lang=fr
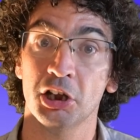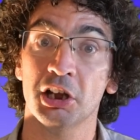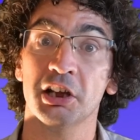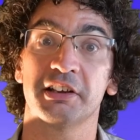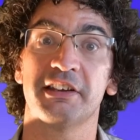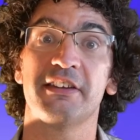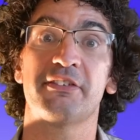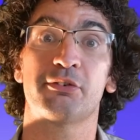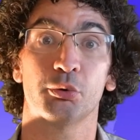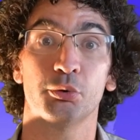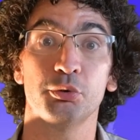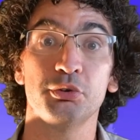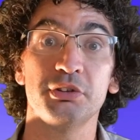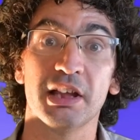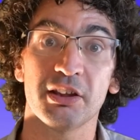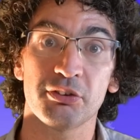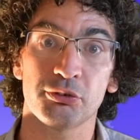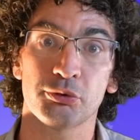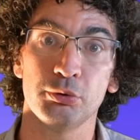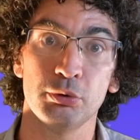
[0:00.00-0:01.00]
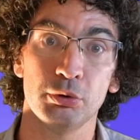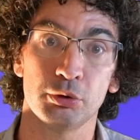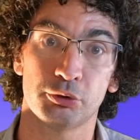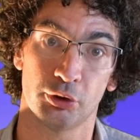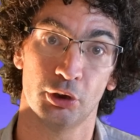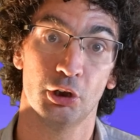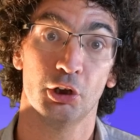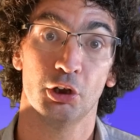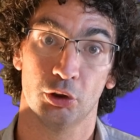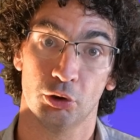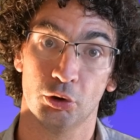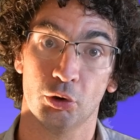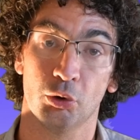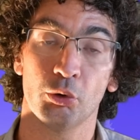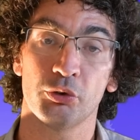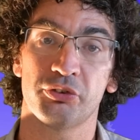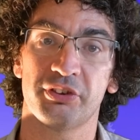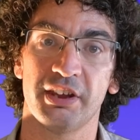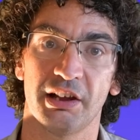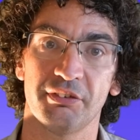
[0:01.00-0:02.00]
qui sont une insulte euh, au
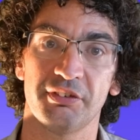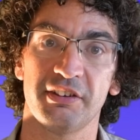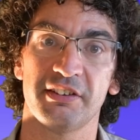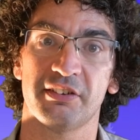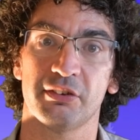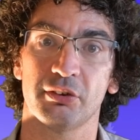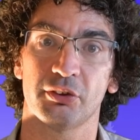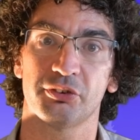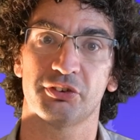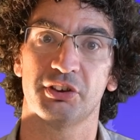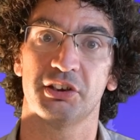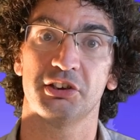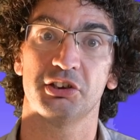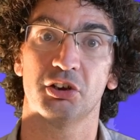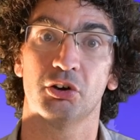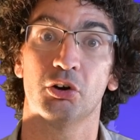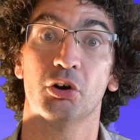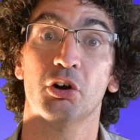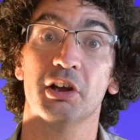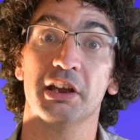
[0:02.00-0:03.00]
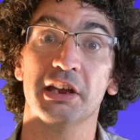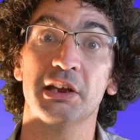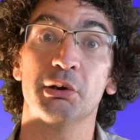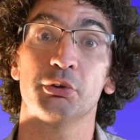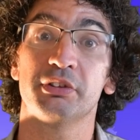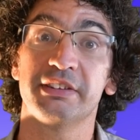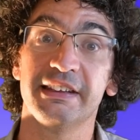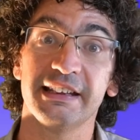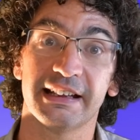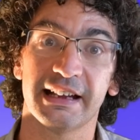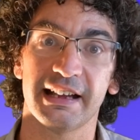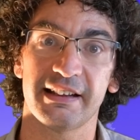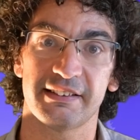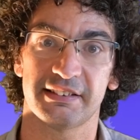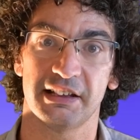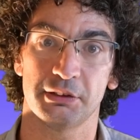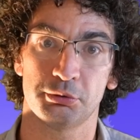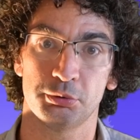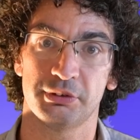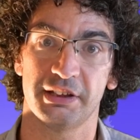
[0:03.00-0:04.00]
service des enseignants et au décret
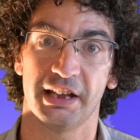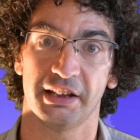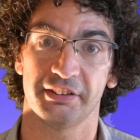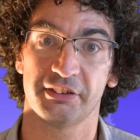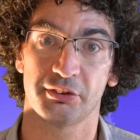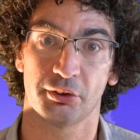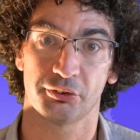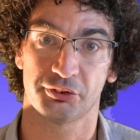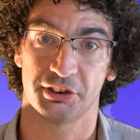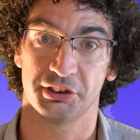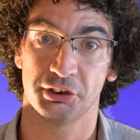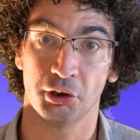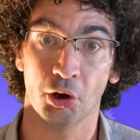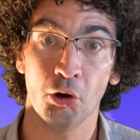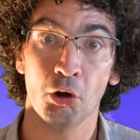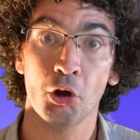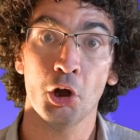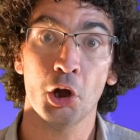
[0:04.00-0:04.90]
statutaire des enseignants,